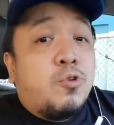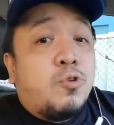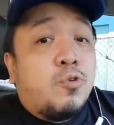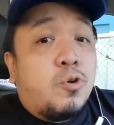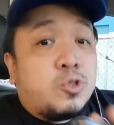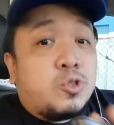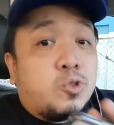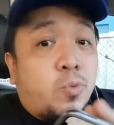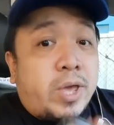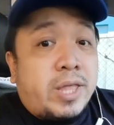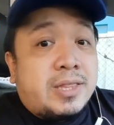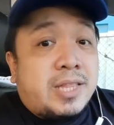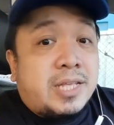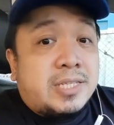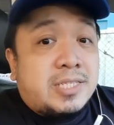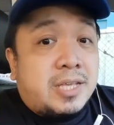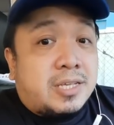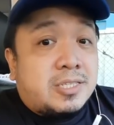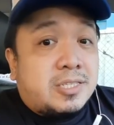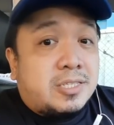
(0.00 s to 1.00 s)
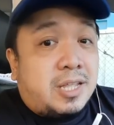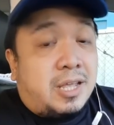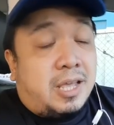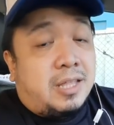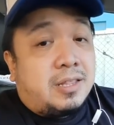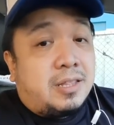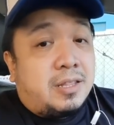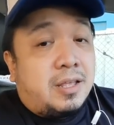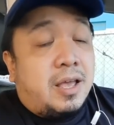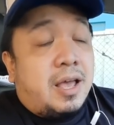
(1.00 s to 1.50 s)
nung
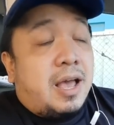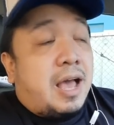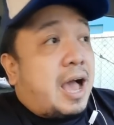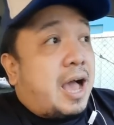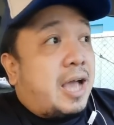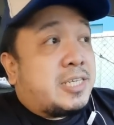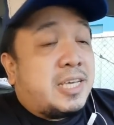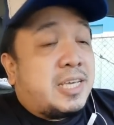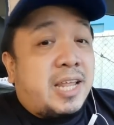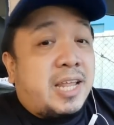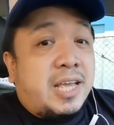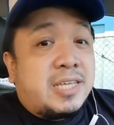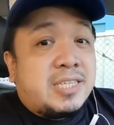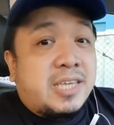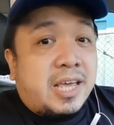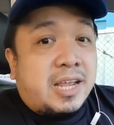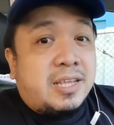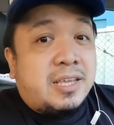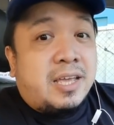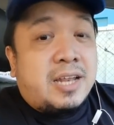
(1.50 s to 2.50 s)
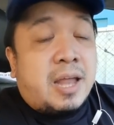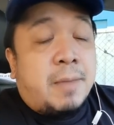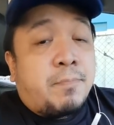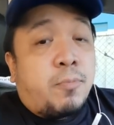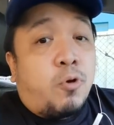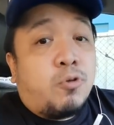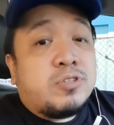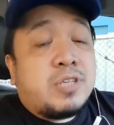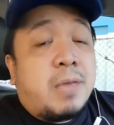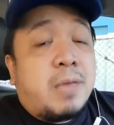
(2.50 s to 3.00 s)
2016, ang sineshare niya na
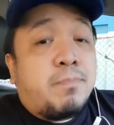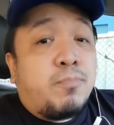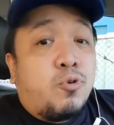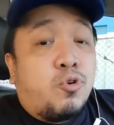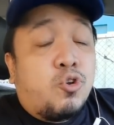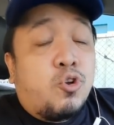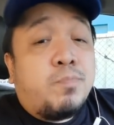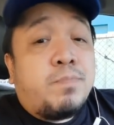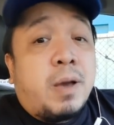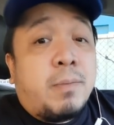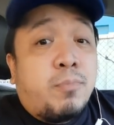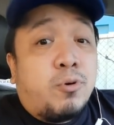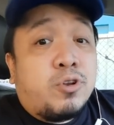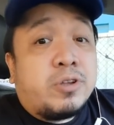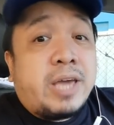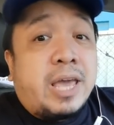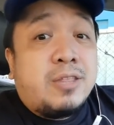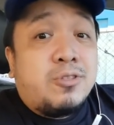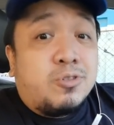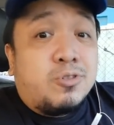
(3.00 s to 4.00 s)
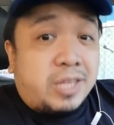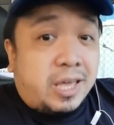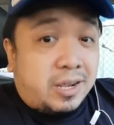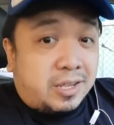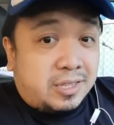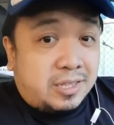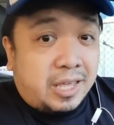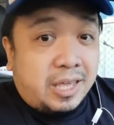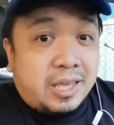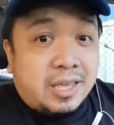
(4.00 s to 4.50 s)
post ay puro pabor kay
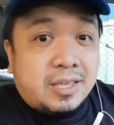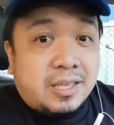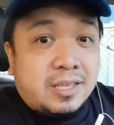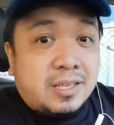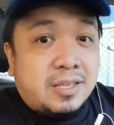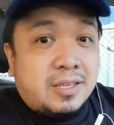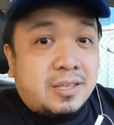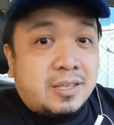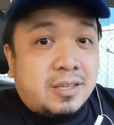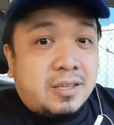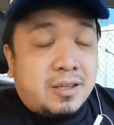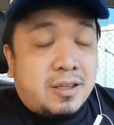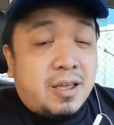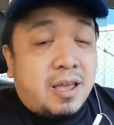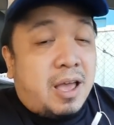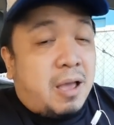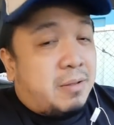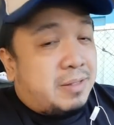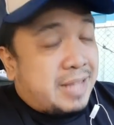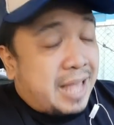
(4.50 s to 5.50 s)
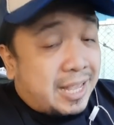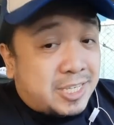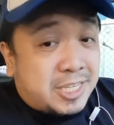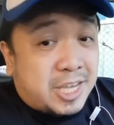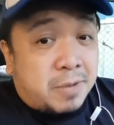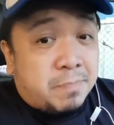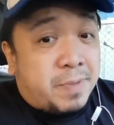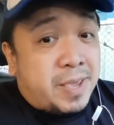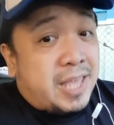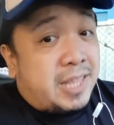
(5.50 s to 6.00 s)
Duterte.
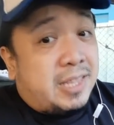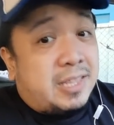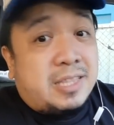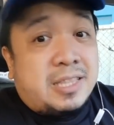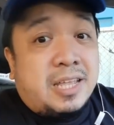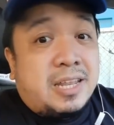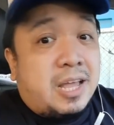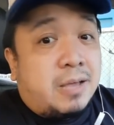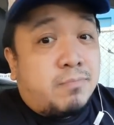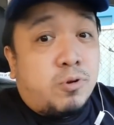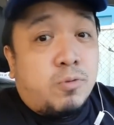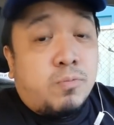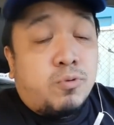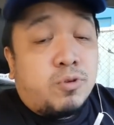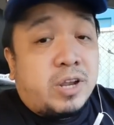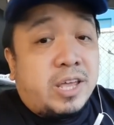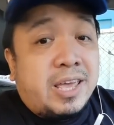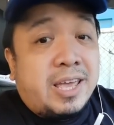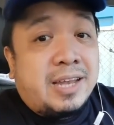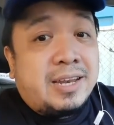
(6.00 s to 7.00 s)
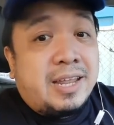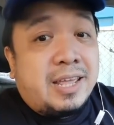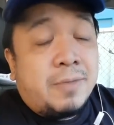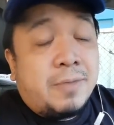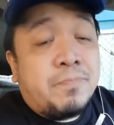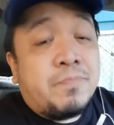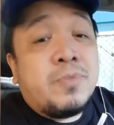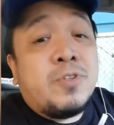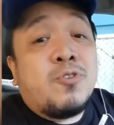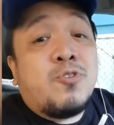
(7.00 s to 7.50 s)
Nandyan pa yan, hindi nagbubura yan eh.
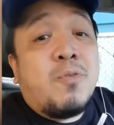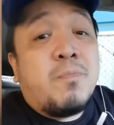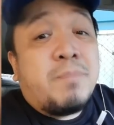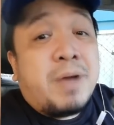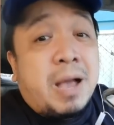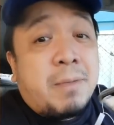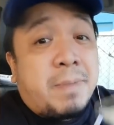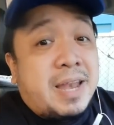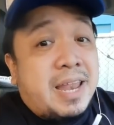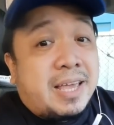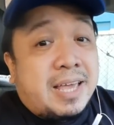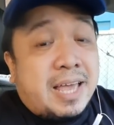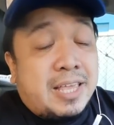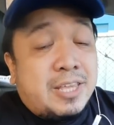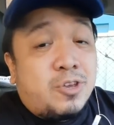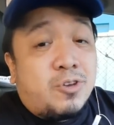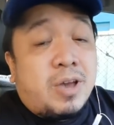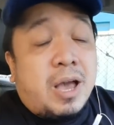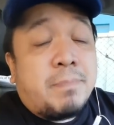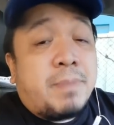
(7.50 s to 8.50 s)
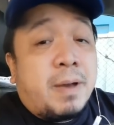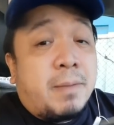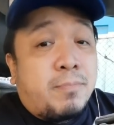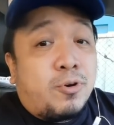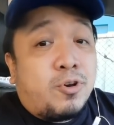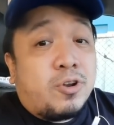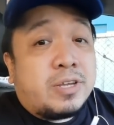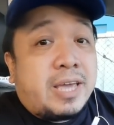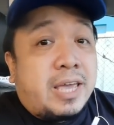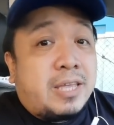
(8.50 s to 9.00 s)
Kung babalikan nyo, ha, ah,
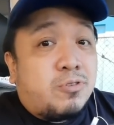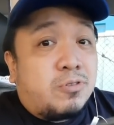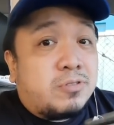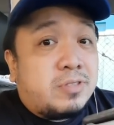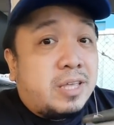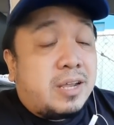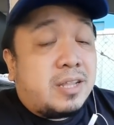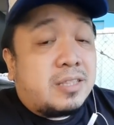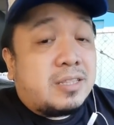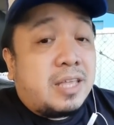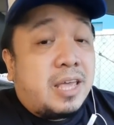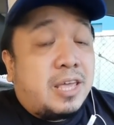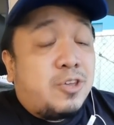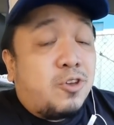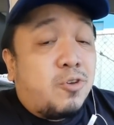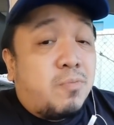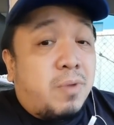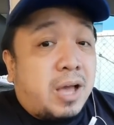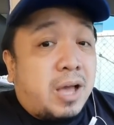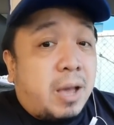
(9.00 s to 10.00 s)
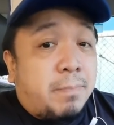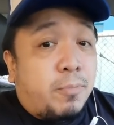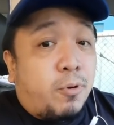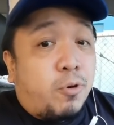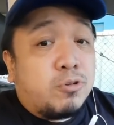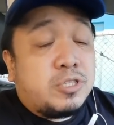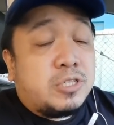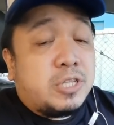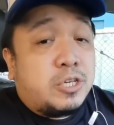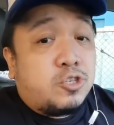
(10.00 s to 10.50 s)
pabor kay Duterte yung mga
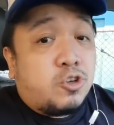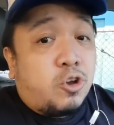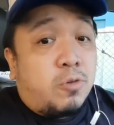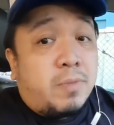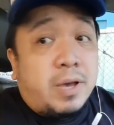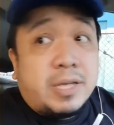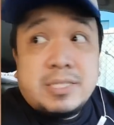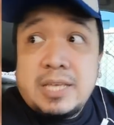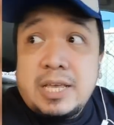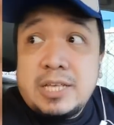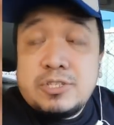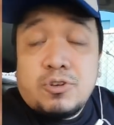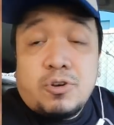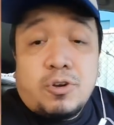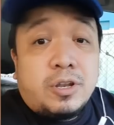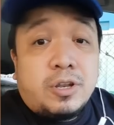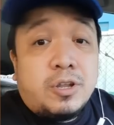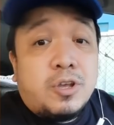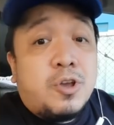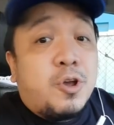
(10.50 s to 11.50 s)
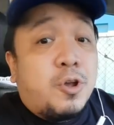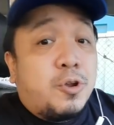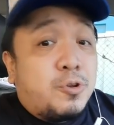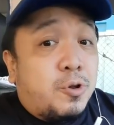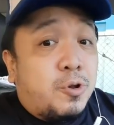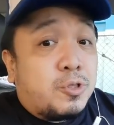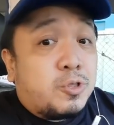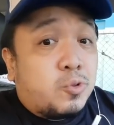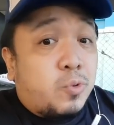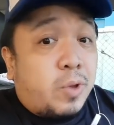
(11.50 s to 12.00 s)
post ni Joma Season
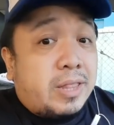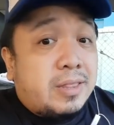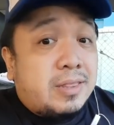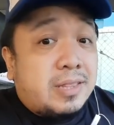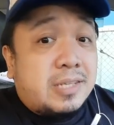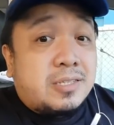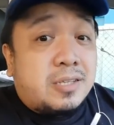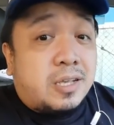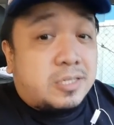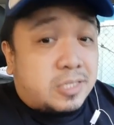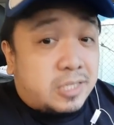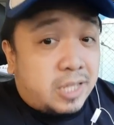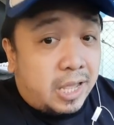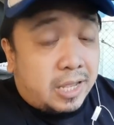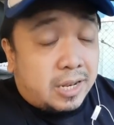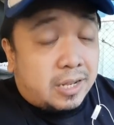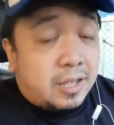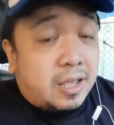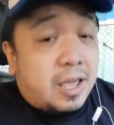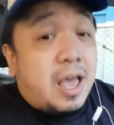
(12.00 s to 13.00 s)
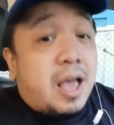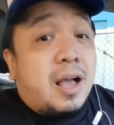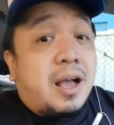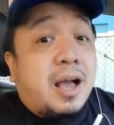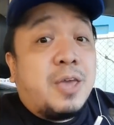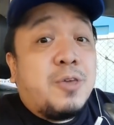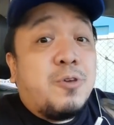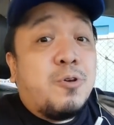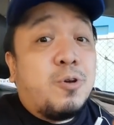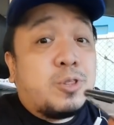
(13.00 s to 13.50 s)
noong 2016.
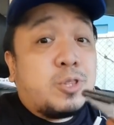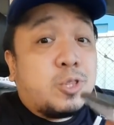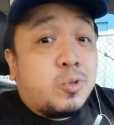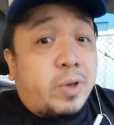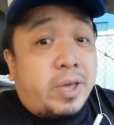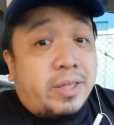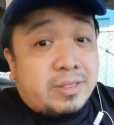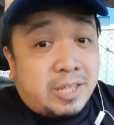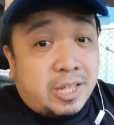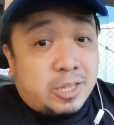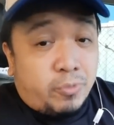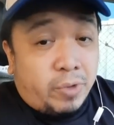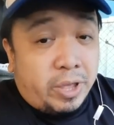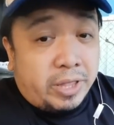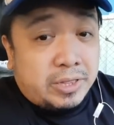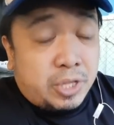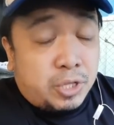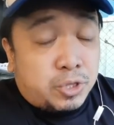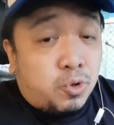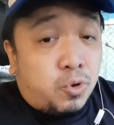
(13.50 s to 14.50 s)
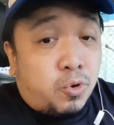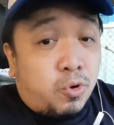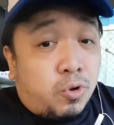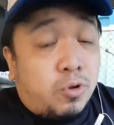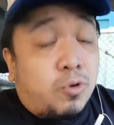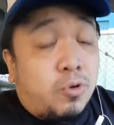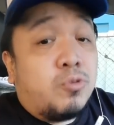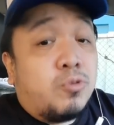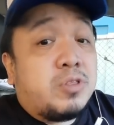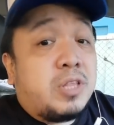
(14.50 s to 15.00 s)
Ngayong 2022,
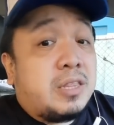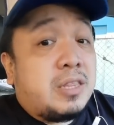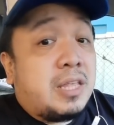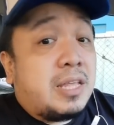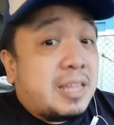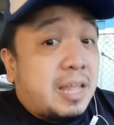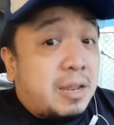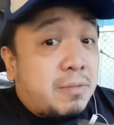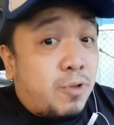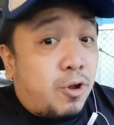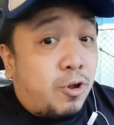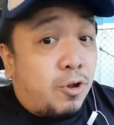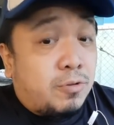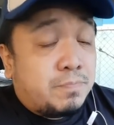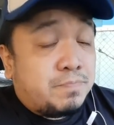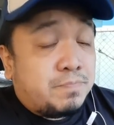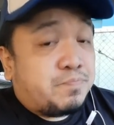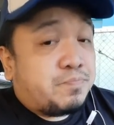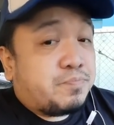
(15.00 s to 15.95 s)
kung titingnan mo,